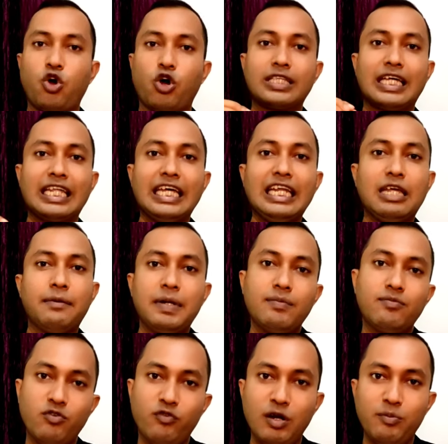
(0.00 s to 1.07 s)
রক্তের এই
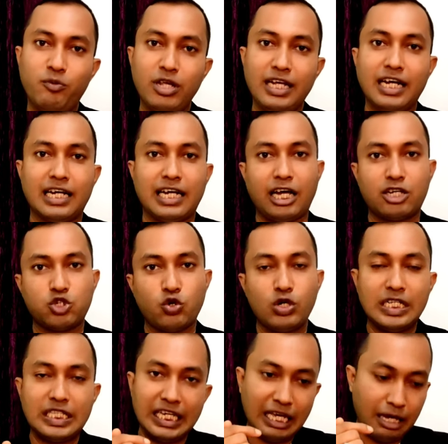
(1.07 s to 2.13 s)
লিপিড প্রোফাইল পরীক্ষাটা
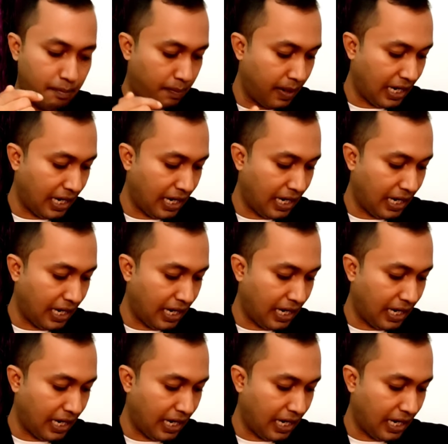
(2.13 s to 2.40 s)
শরীর থেকে